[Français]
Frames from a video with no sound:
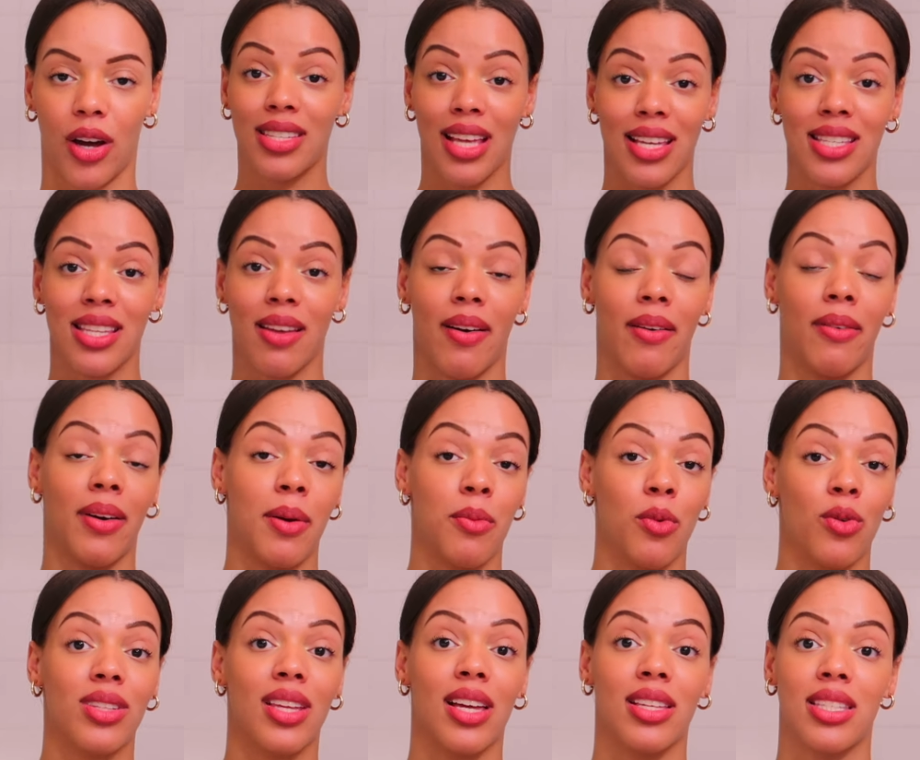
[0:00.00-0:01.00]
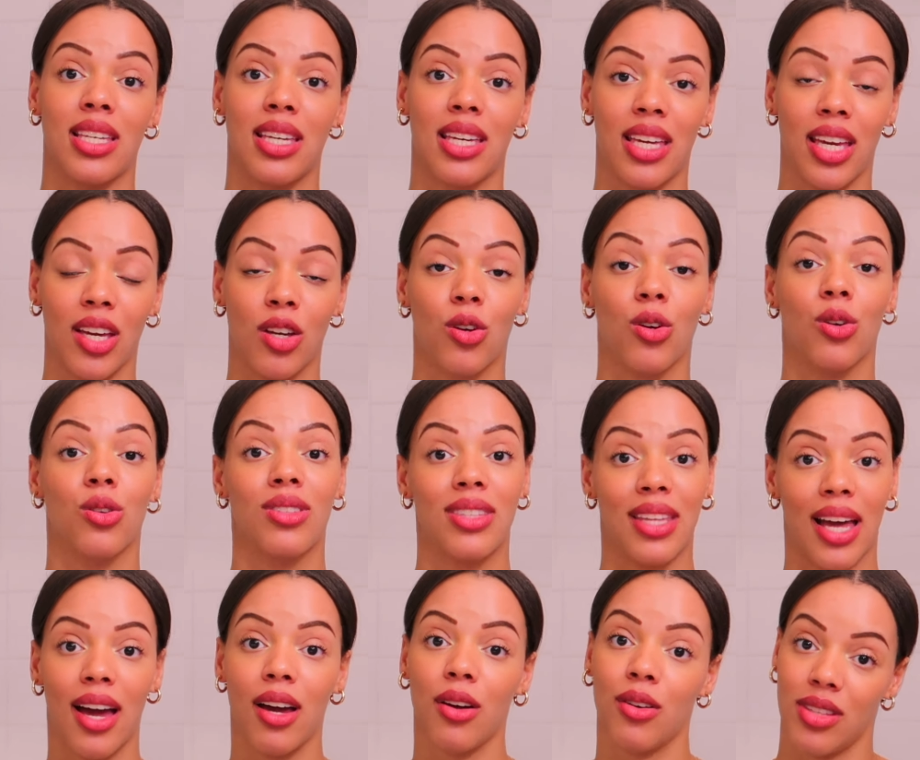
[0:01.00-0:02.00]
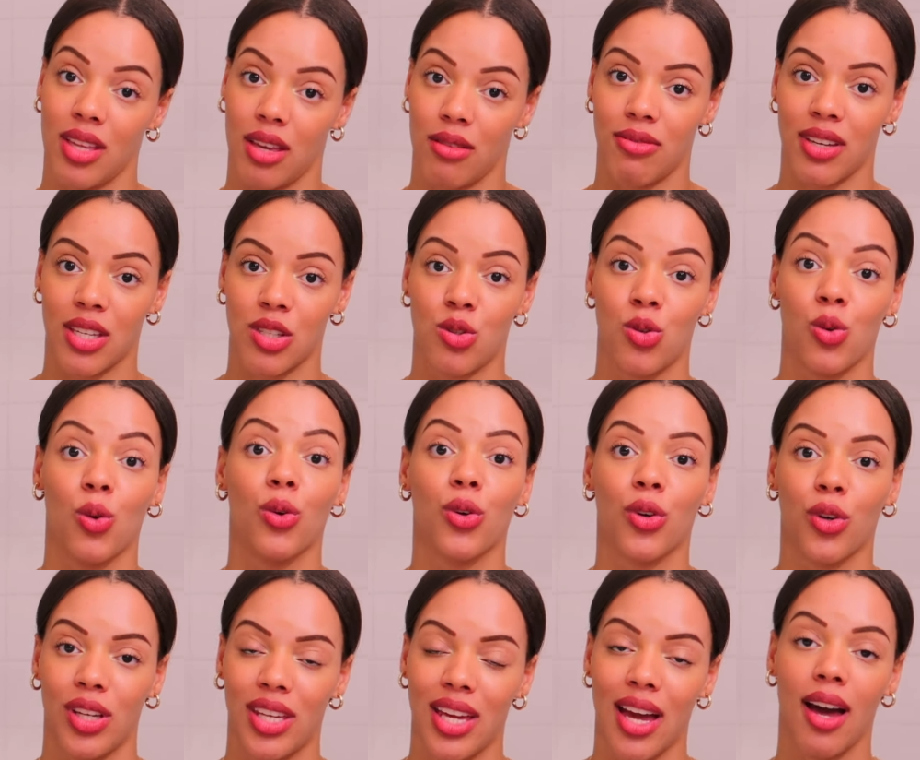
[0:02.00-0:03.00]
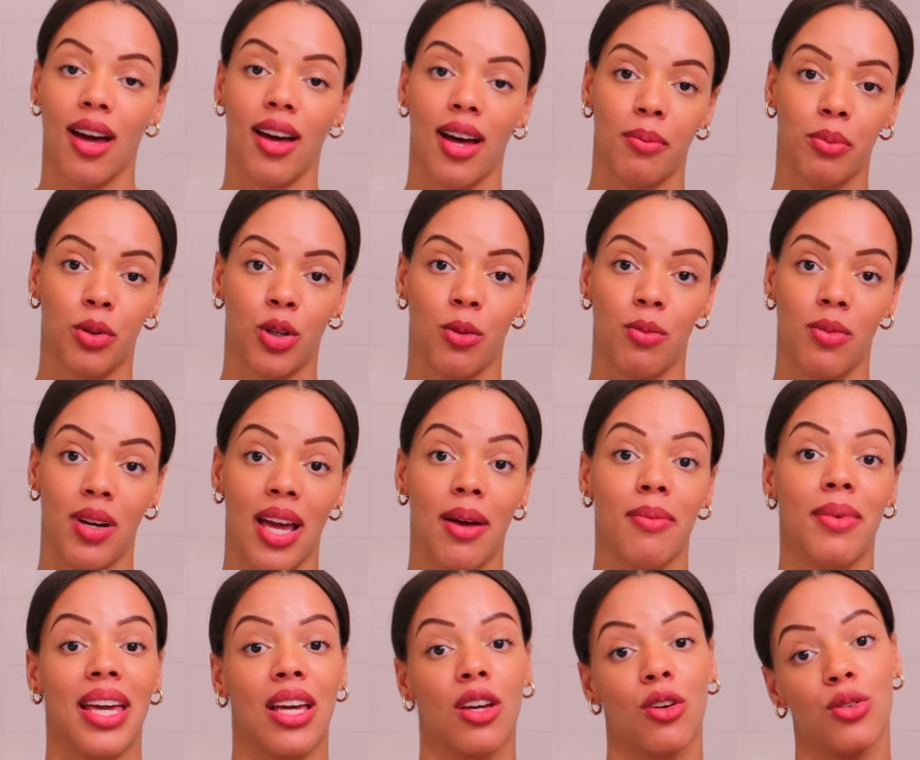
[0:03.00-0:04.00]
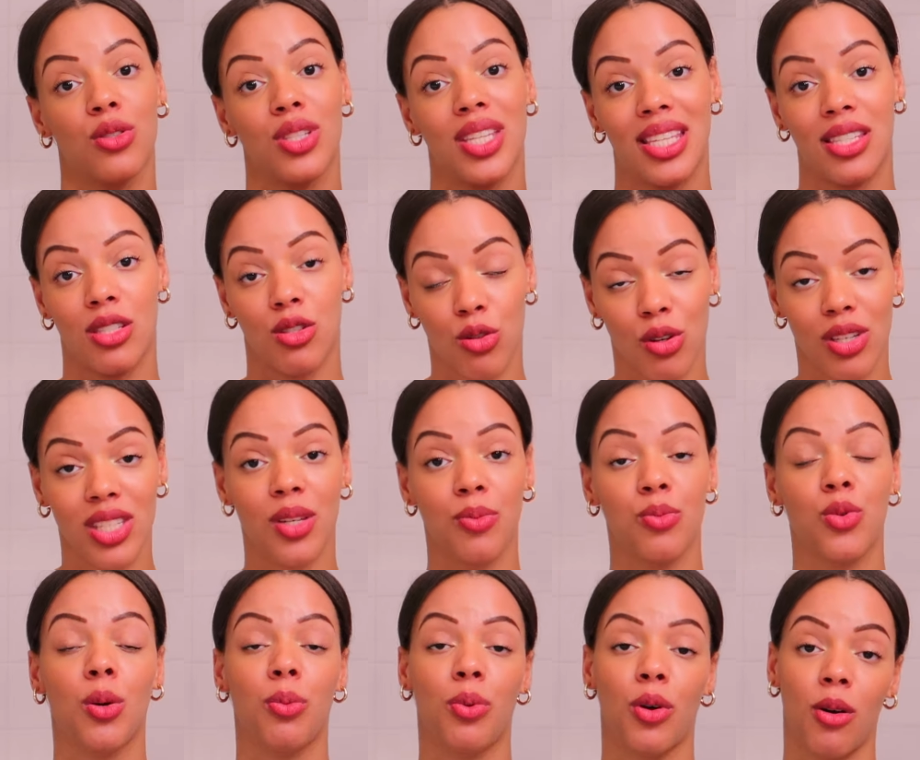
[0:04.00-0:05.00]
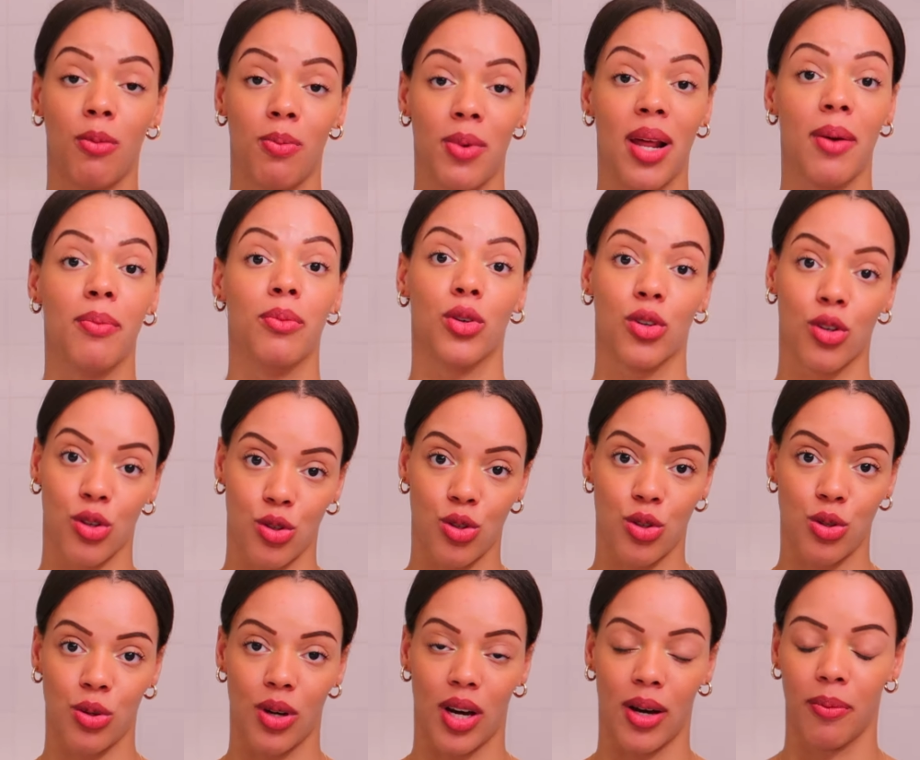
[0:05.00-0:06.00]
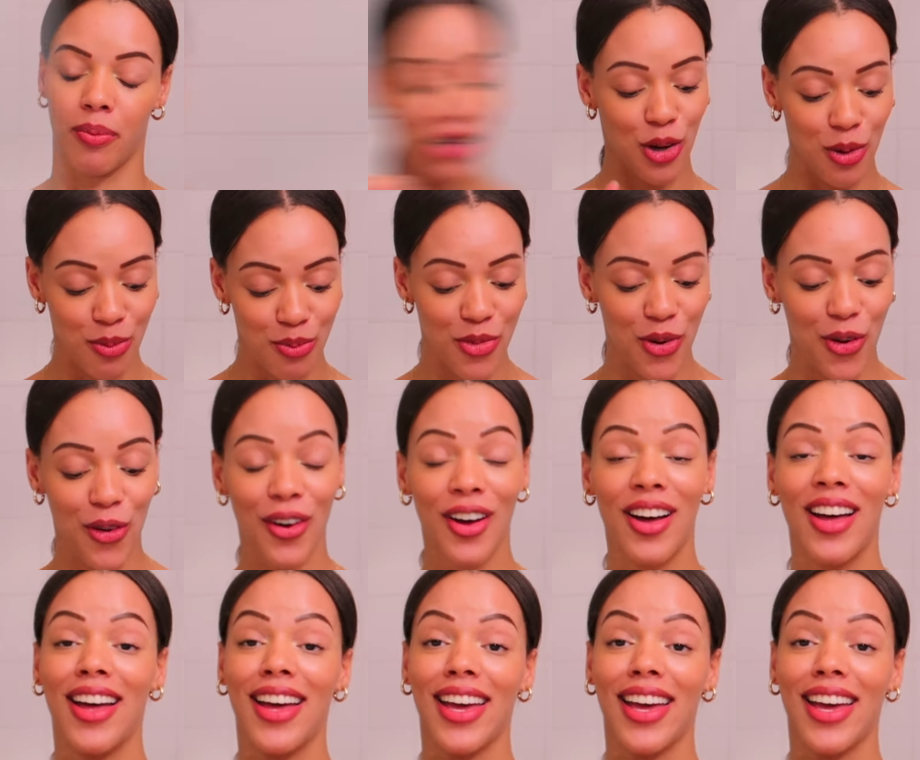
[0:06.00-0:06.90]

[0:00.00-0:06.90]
Ça, ça va vraiment t'indiquer que tu as une infection, qu'il y a un problème et que c'est ce type de problème que tu as. Comment